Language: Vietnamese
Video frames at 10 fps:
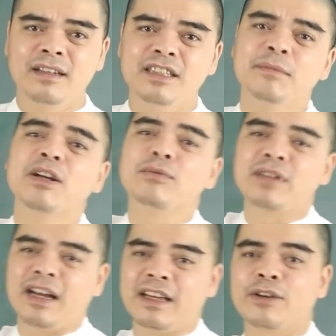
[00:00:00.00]
nhưng mà đồng
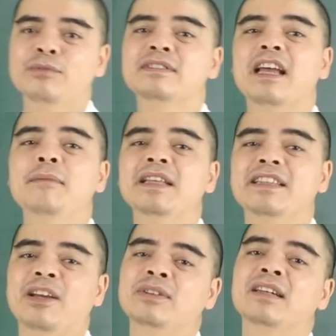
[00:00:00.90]
thời cũng dễ bị
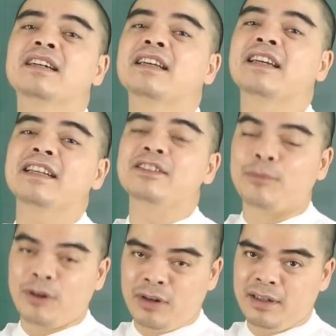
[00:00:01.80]
tiểu nhân ghen ghét
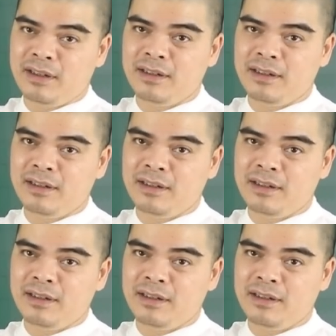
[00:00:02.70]
nhòm ngó.